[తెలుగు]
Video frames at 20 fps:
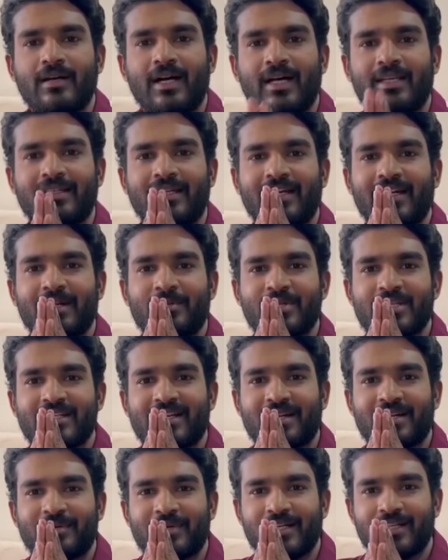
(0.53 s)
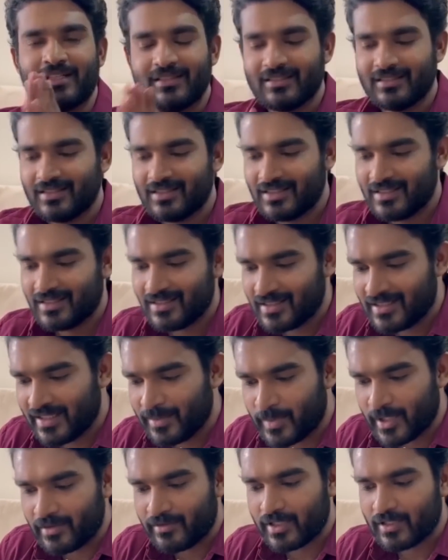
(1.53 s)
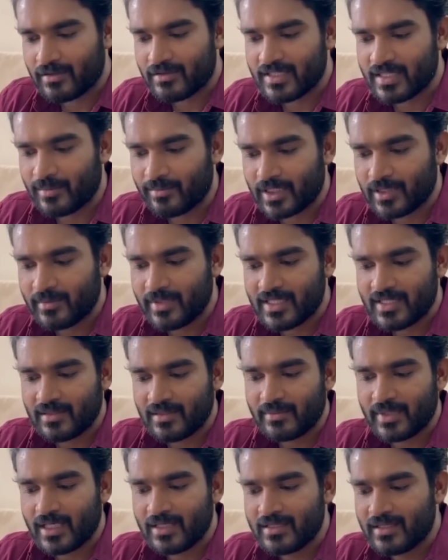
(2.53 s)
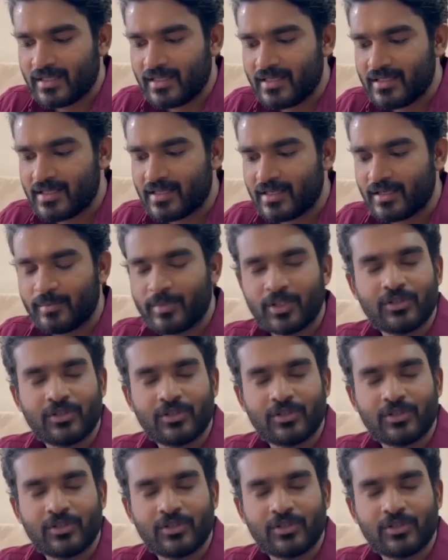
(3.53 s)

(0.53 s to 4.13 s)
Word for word: అందరికీ నమస్కారం అండి ఇప్పటి వరకు సమ్మతమే సినిమా నుంచి రిలీజ్ అయిన